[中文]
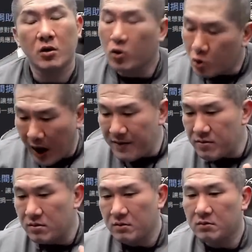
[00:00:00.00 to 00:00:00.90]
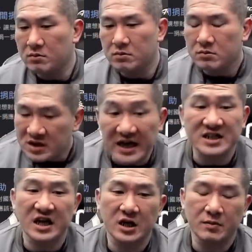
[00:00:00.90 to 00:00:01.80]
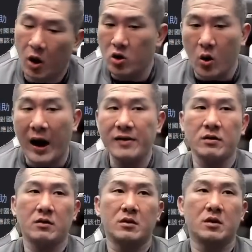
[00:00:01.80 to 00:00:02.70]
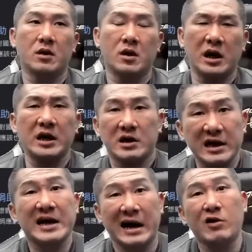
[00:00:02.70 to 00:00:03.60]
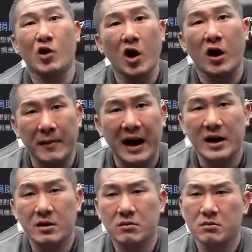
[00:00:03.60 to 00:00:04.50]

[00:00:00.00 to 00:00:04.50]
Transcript: 有捐，谢谢你；，无捐，你你的人有好有歹，